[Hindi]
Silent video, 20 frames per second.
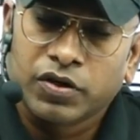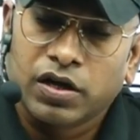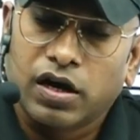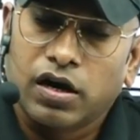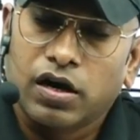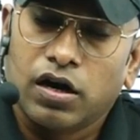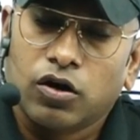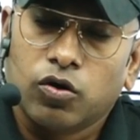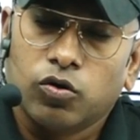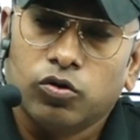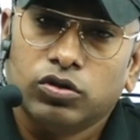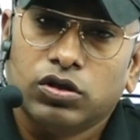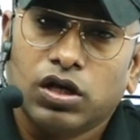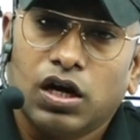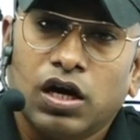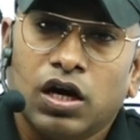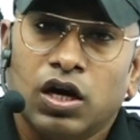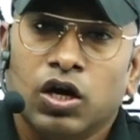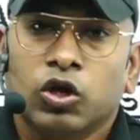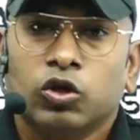कर्नल कौन था
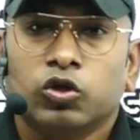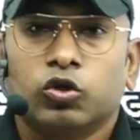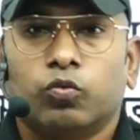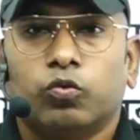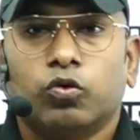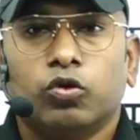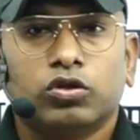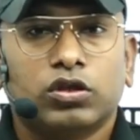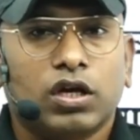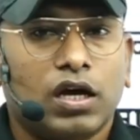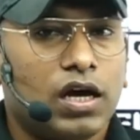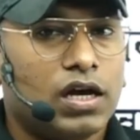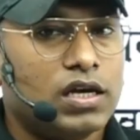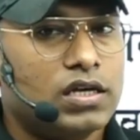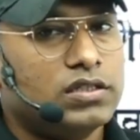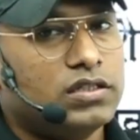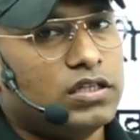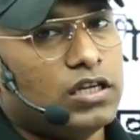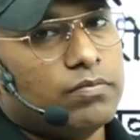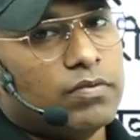तो वो था
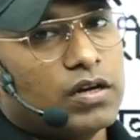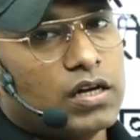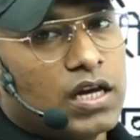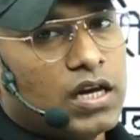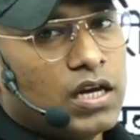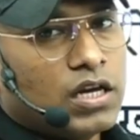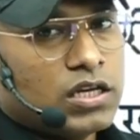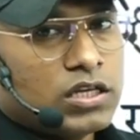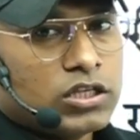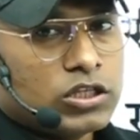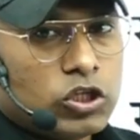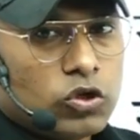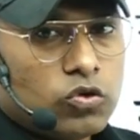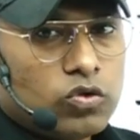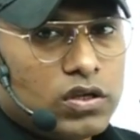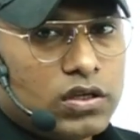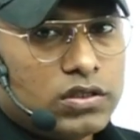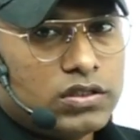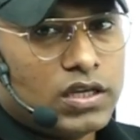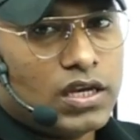सीमन
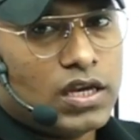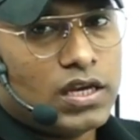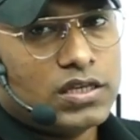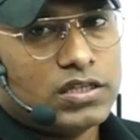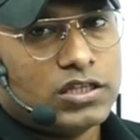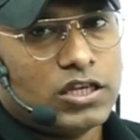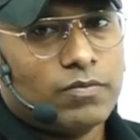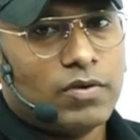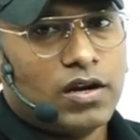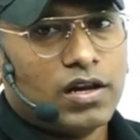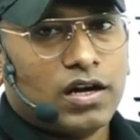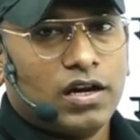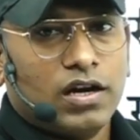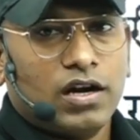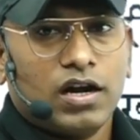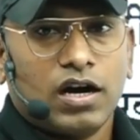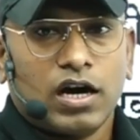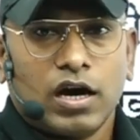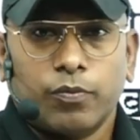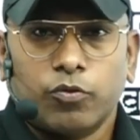सीवनी से सीमन कर
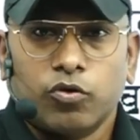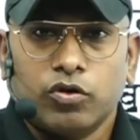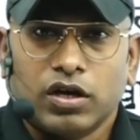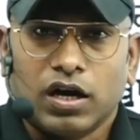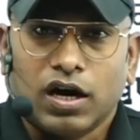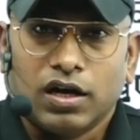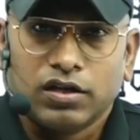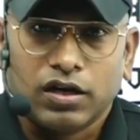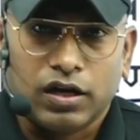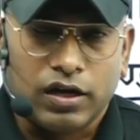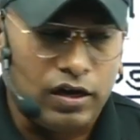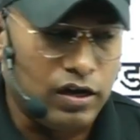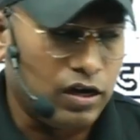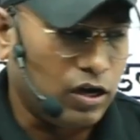लेना आपको याद रहेगा